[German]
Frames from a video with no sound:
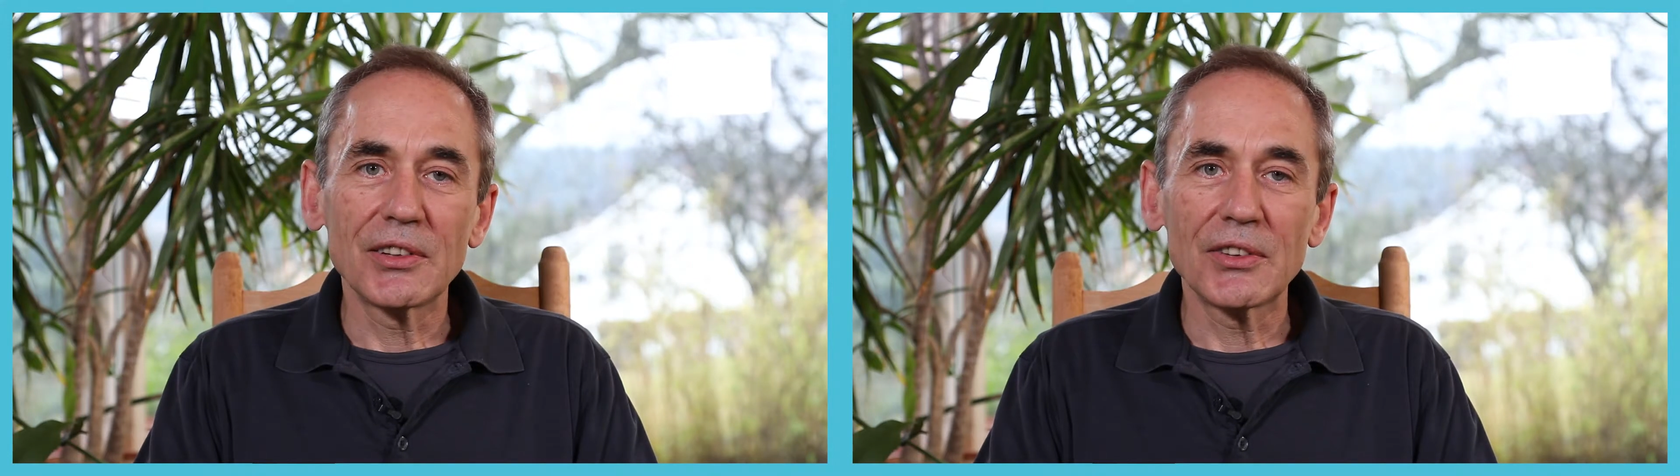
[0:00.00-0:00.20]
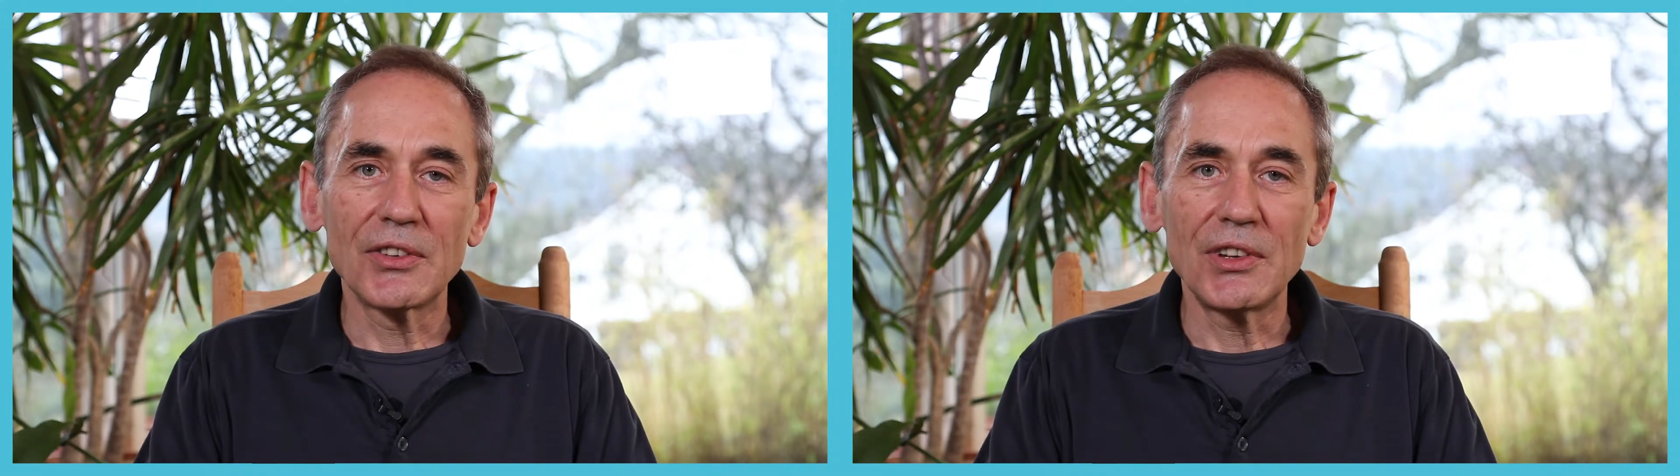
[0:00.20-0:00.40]

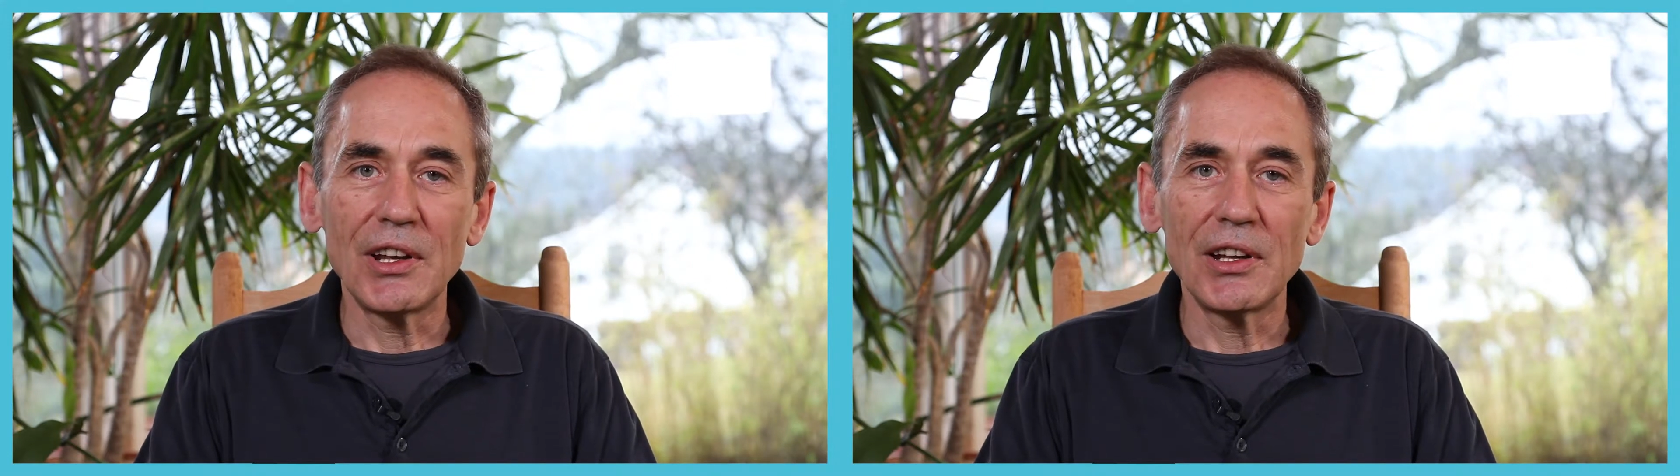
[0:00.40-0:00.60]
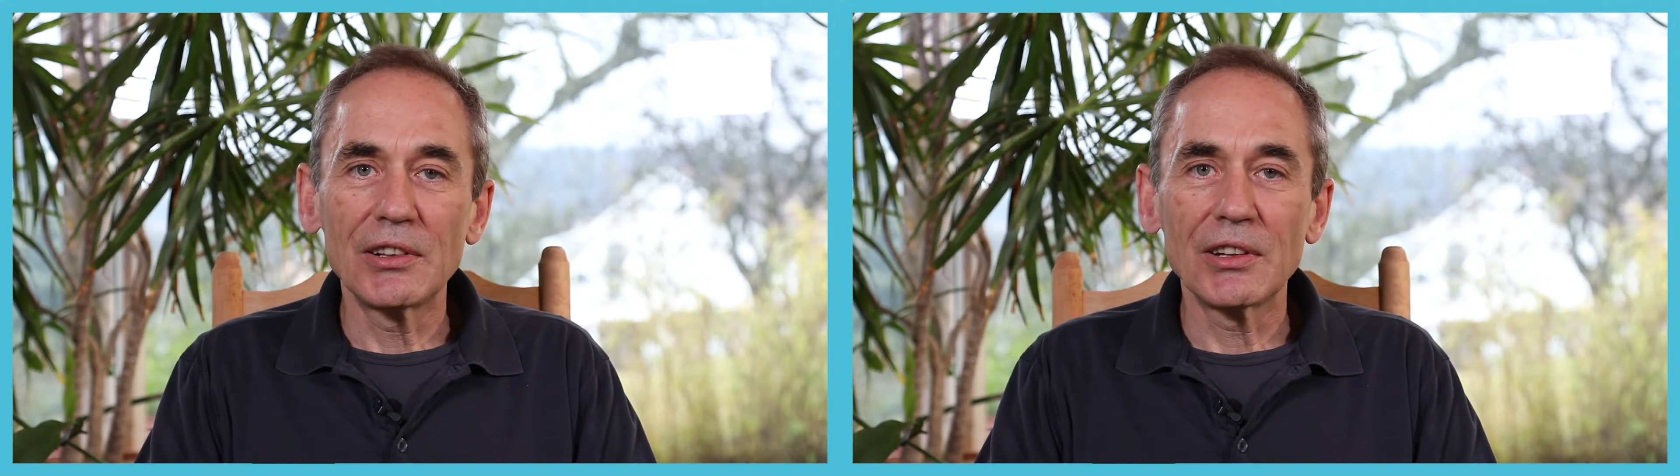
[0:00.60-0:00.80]
dass
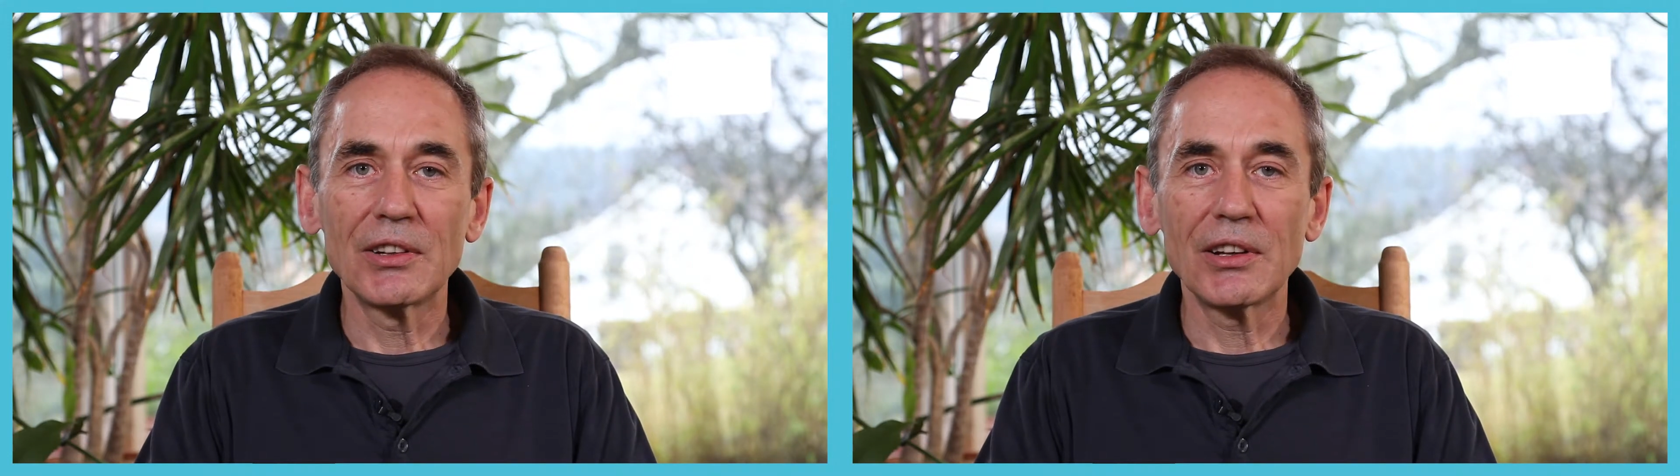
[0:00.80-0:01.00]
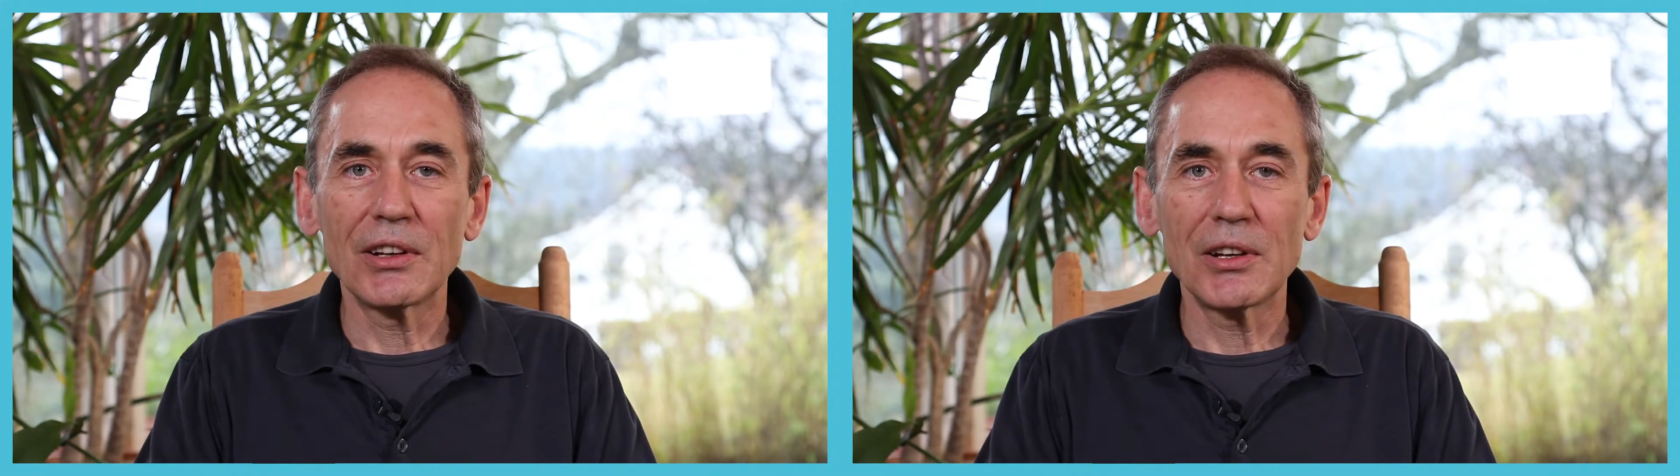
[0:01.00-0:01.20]
jeder, der